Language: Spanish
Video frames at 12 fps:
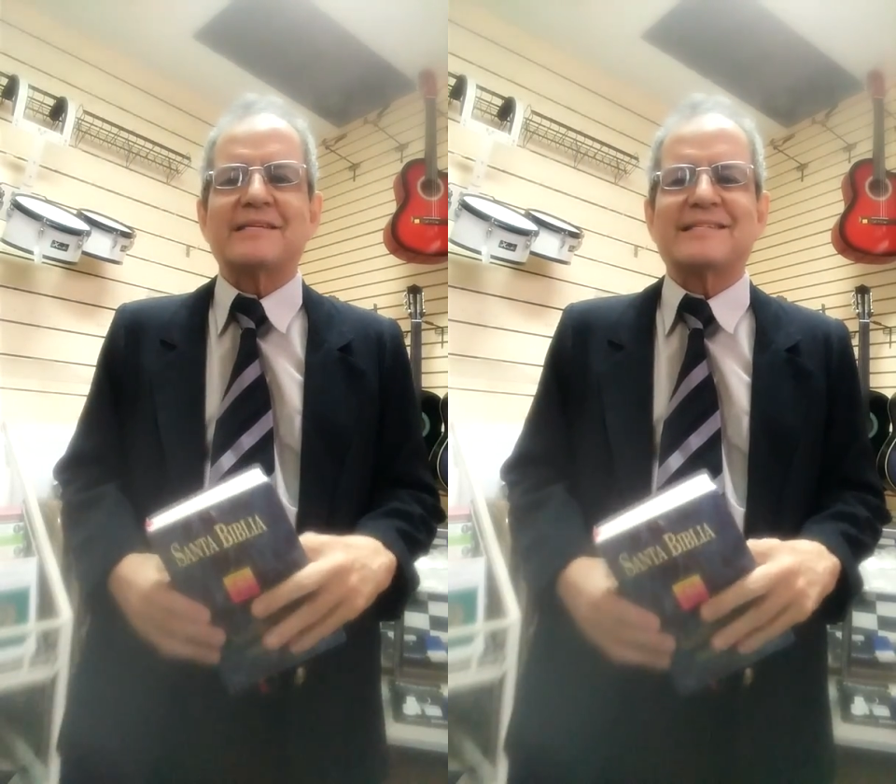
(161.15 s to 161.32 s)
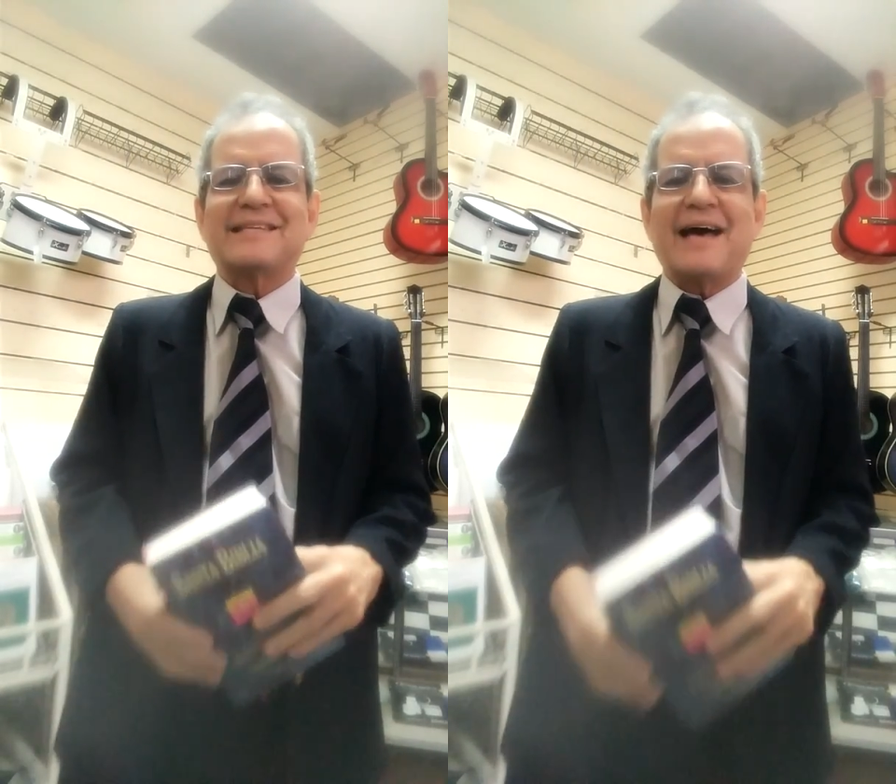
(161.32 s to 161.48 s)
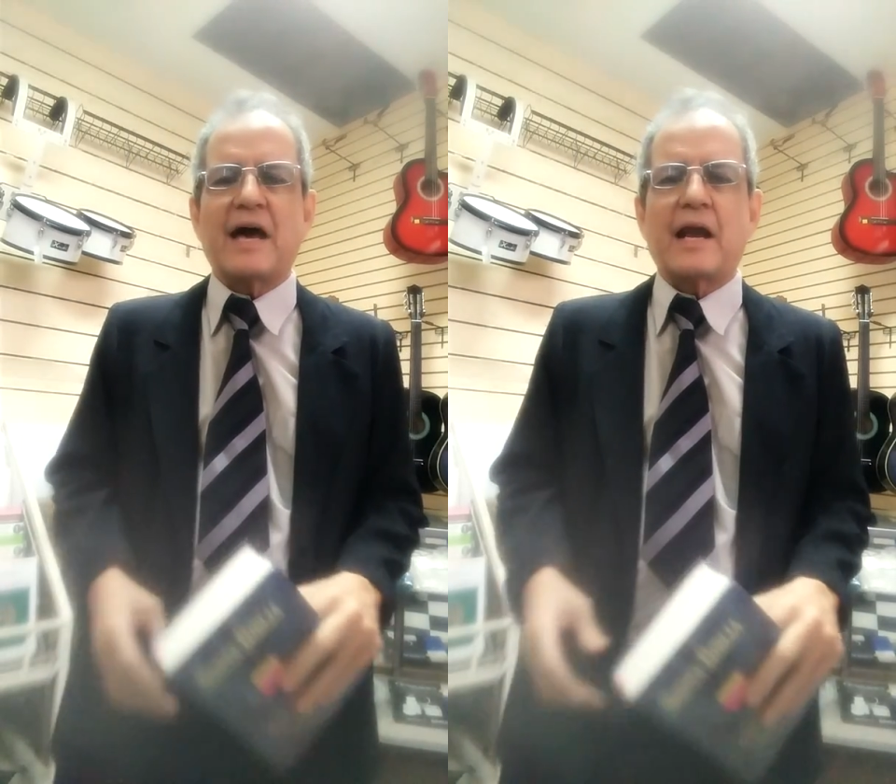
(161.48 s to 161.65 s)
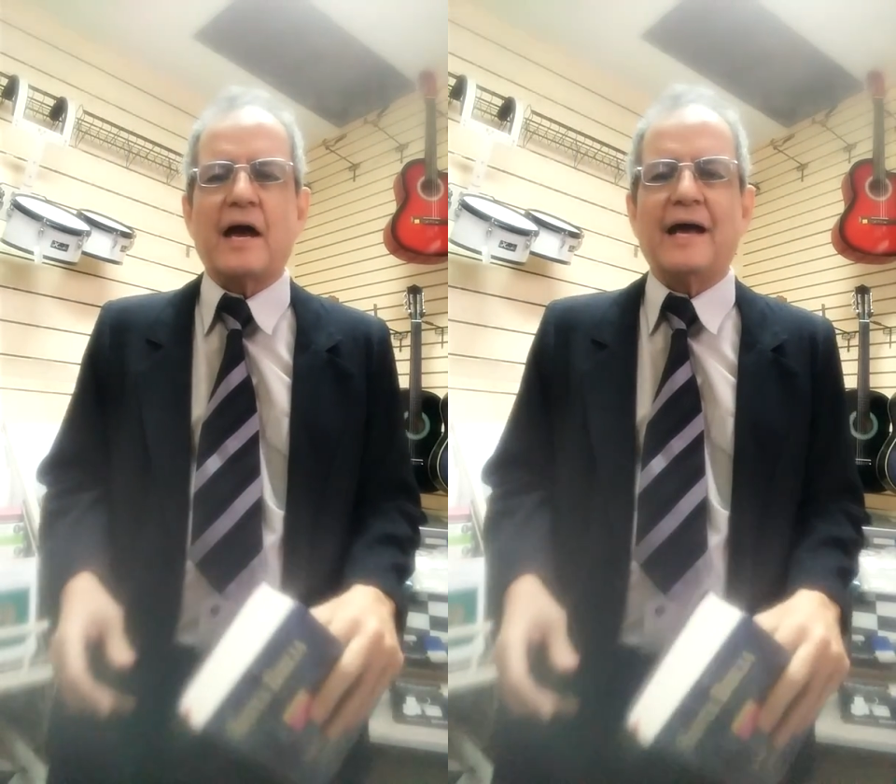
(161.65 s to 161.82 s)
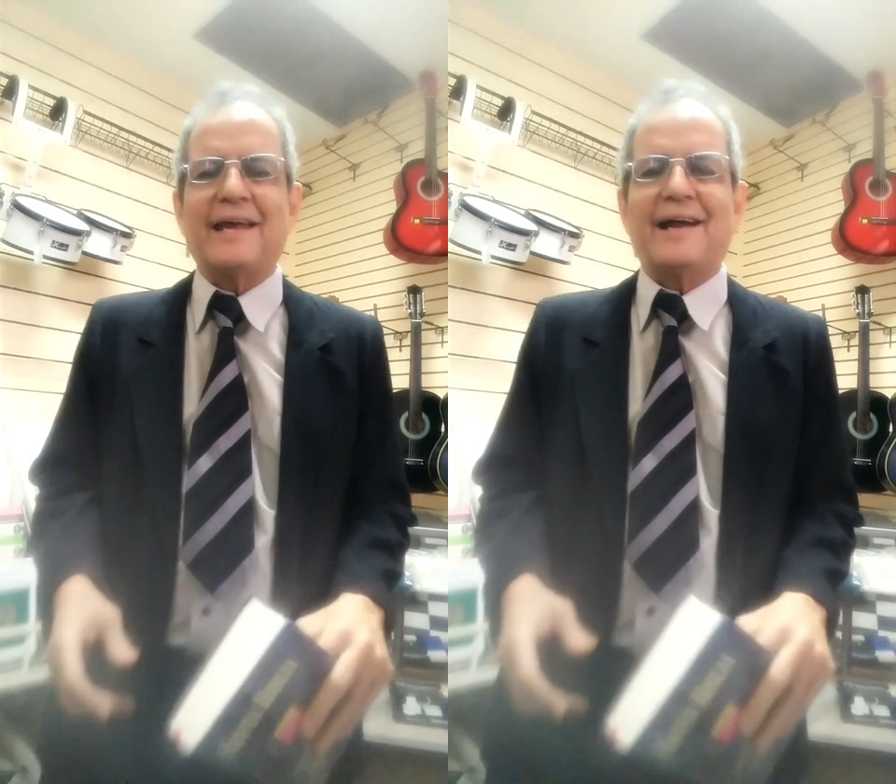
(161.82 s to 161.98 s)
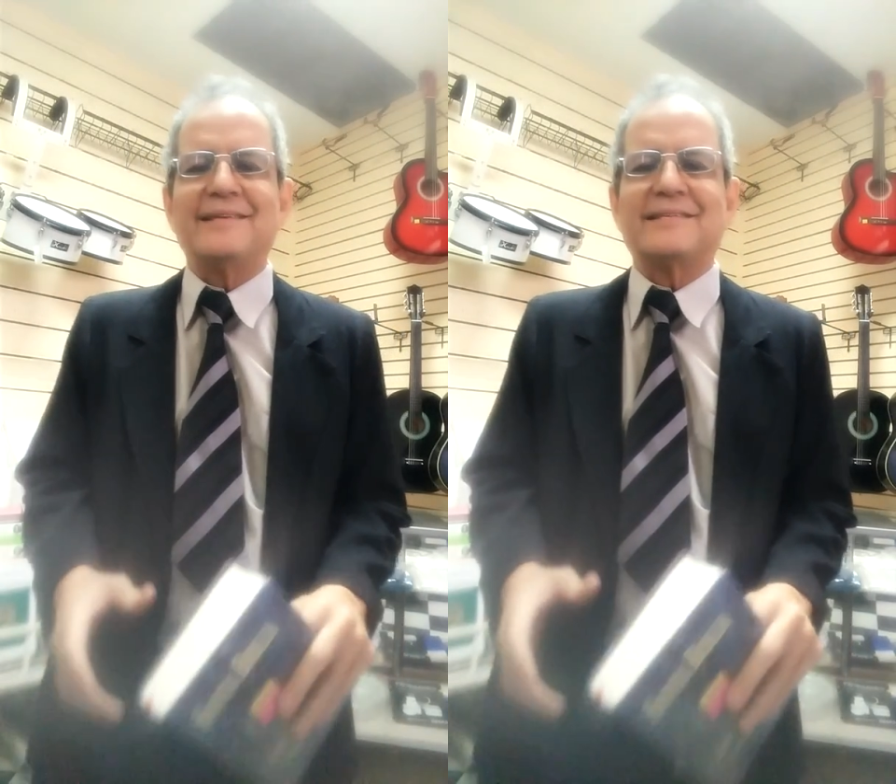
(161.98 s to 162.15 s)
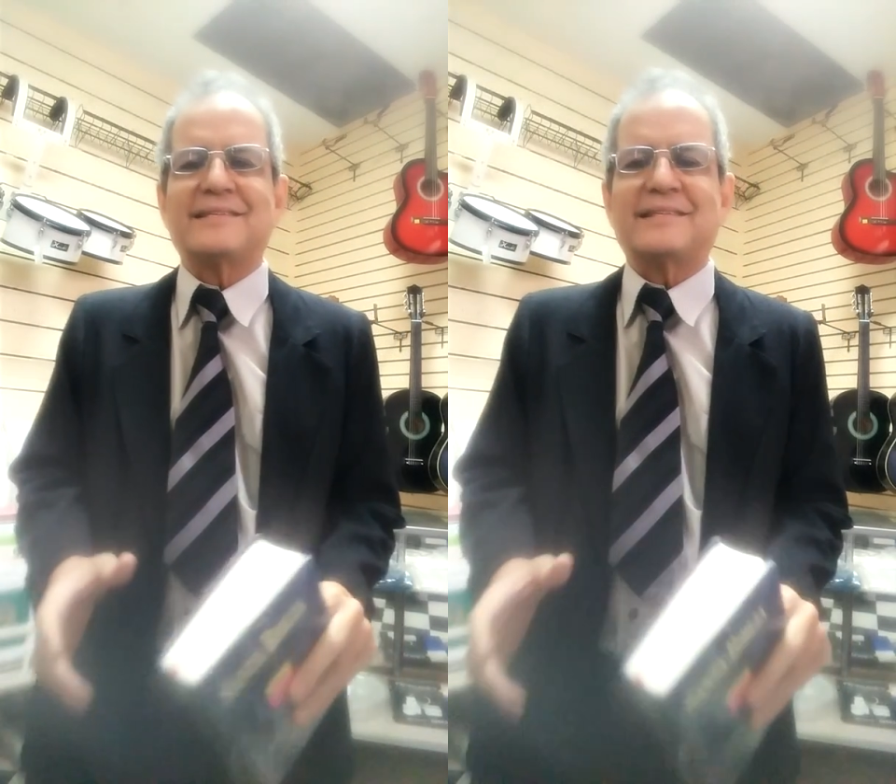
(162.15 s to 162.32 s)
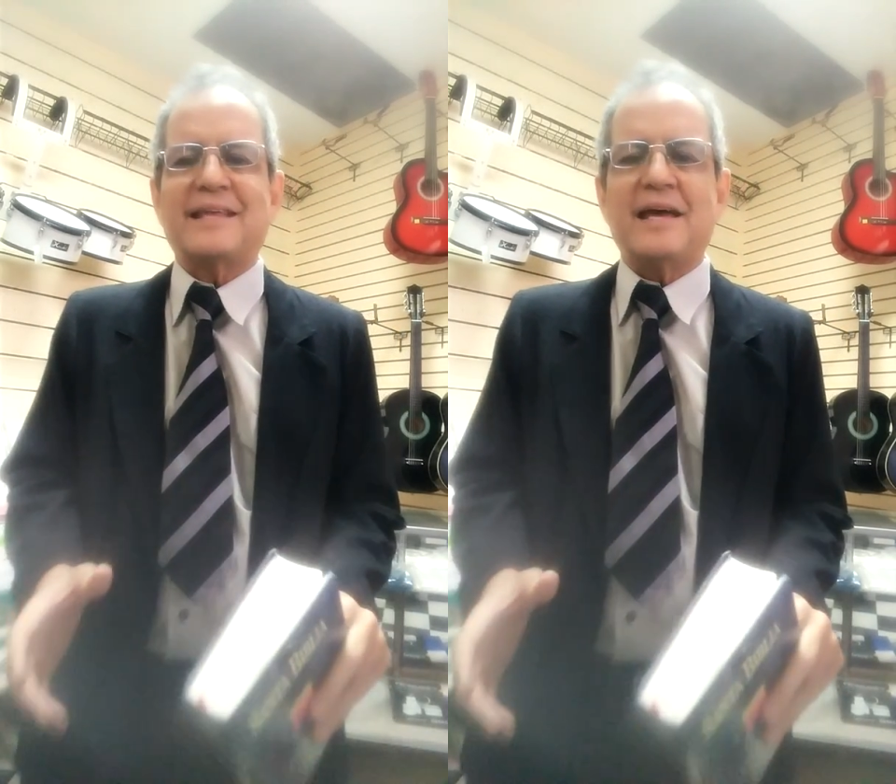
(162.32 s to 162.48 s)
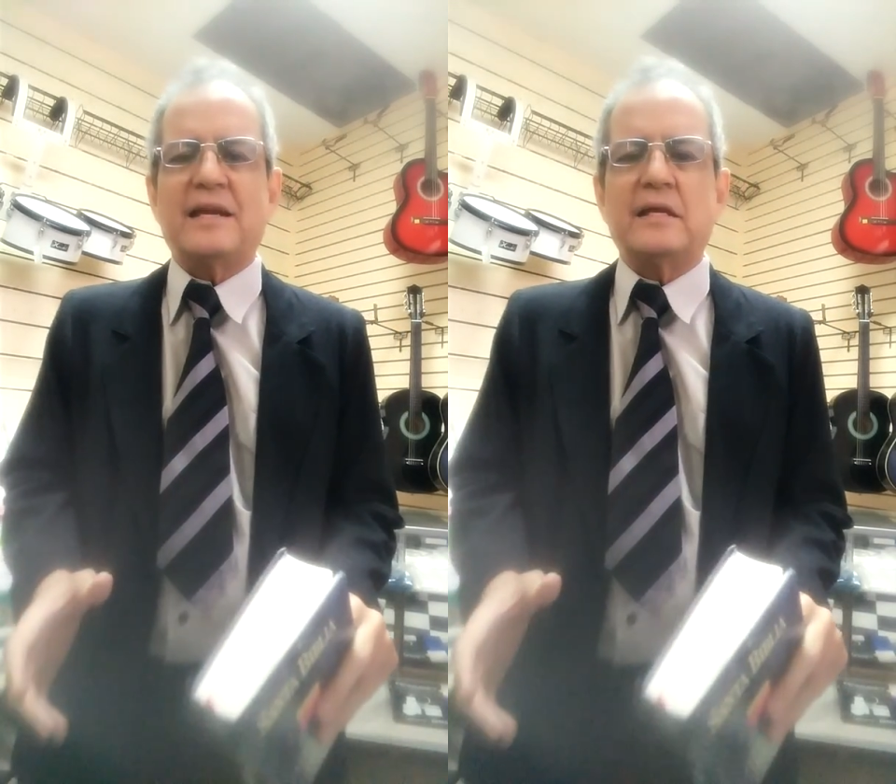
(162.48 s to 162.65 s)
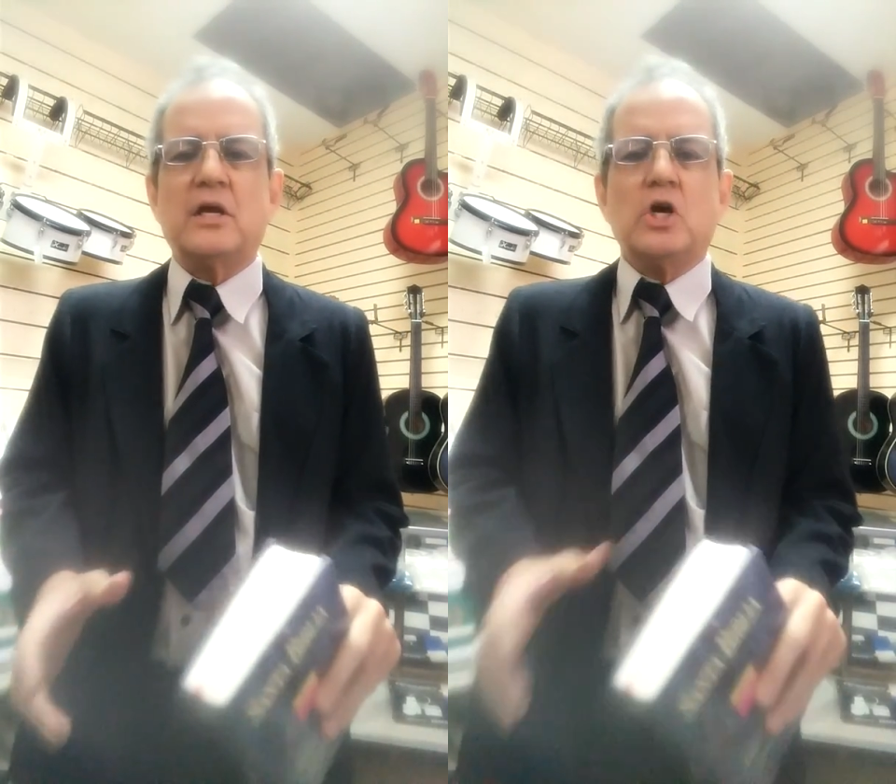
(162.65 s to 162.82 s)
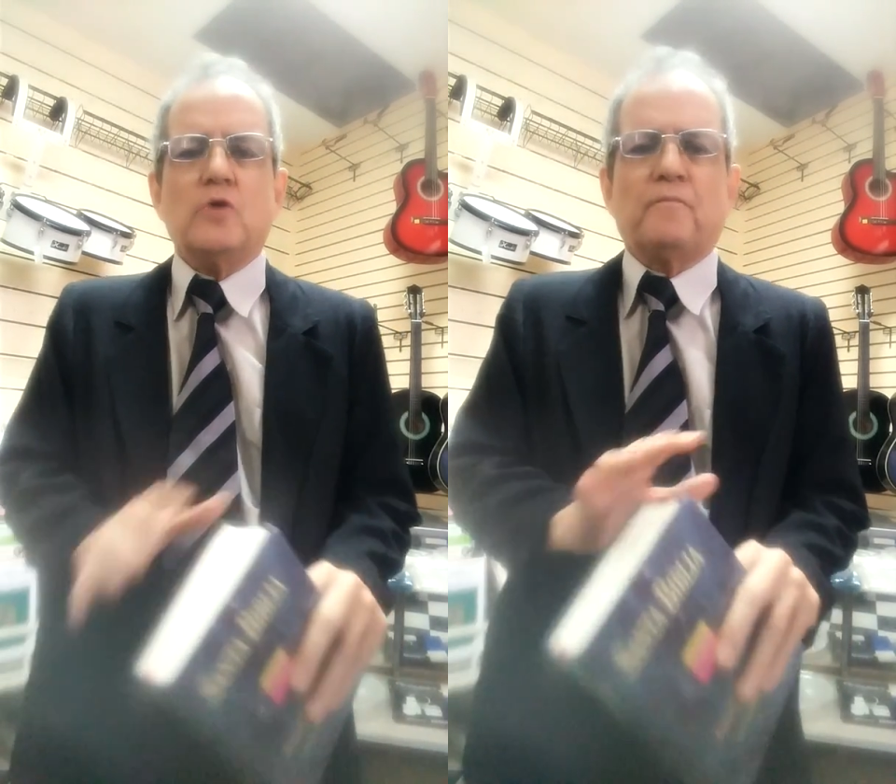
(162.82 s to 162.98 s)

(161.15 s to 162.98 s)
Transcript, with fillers: Sara, era estéril.